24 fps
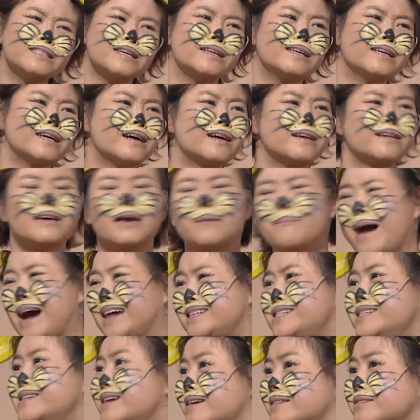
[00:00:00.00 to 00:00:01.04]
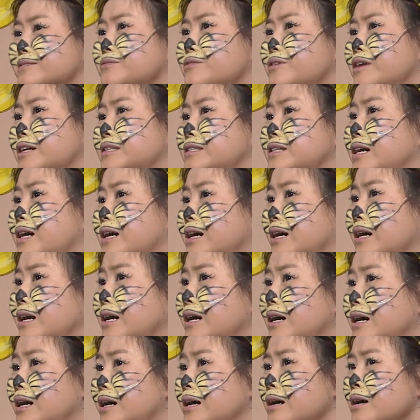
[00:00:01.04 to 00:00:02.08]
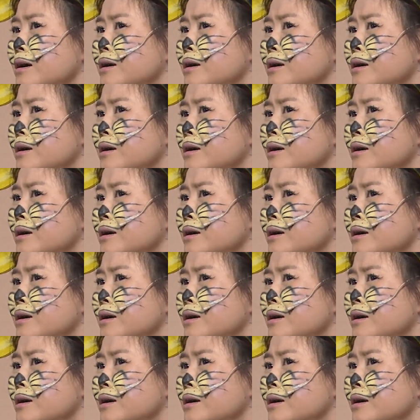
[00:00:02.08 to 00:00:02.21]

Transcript: 제리가 이렇게 맛이 가는 거 아니야.